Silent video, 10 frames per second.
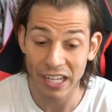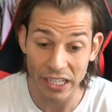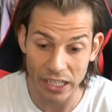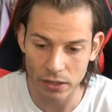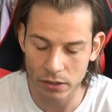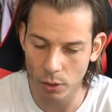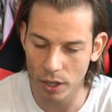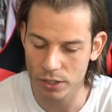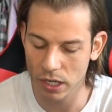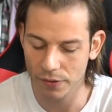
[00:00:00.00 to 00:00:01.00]
in
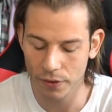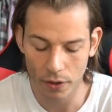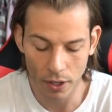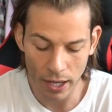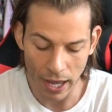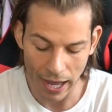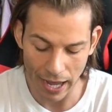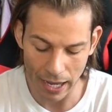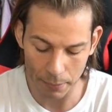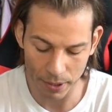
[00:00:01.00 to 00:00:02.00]
Deutschland.
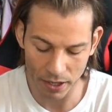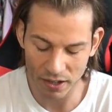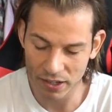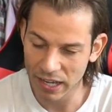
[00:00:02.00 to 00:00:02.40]
Aber